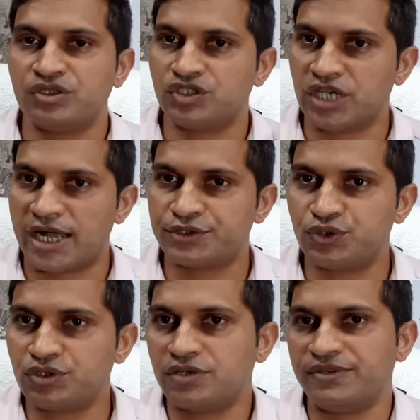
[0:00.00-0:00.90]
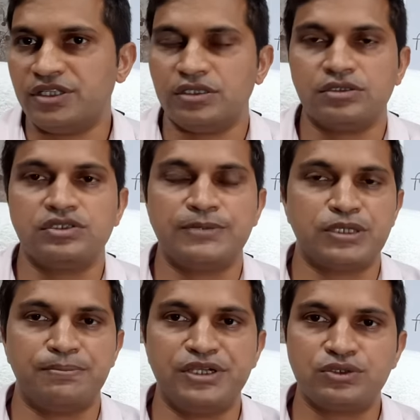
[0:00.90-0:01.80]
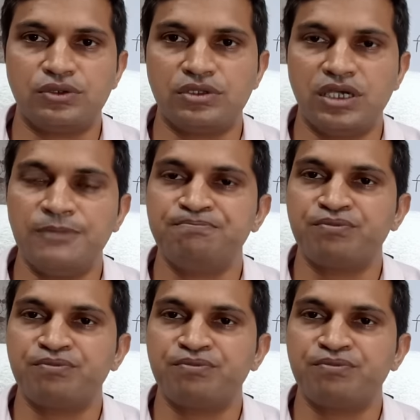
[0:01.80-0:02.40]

छारसूत्र विधि सबसे बेस्ट होती है